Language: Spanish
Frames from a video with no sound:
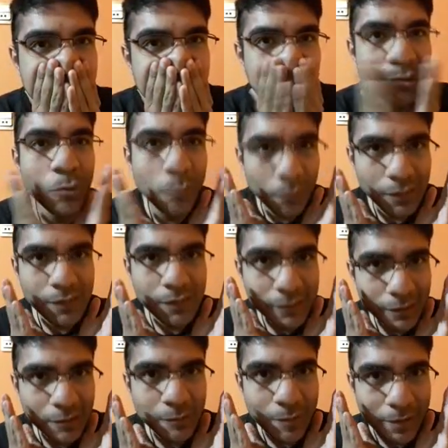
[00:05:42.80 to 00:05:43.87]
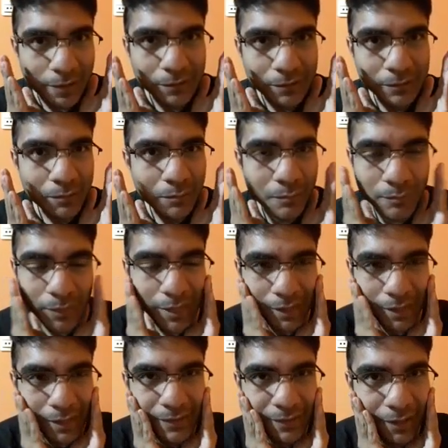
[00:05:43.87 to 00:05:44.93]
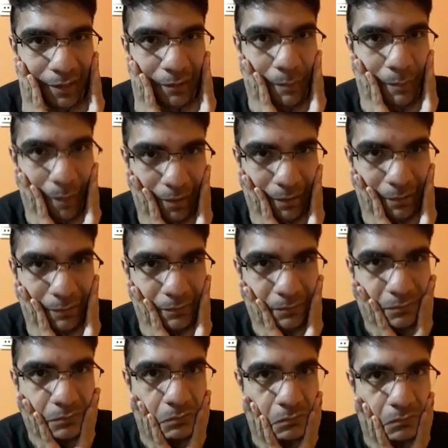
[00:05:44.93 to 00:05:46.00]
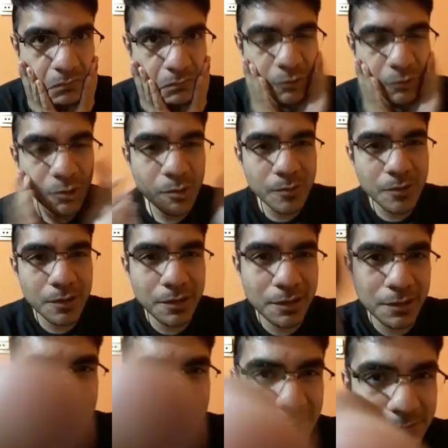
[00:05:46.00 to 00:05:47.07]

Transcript: Eso por lanzar mal. lanzar mal. No te lo puedo creer.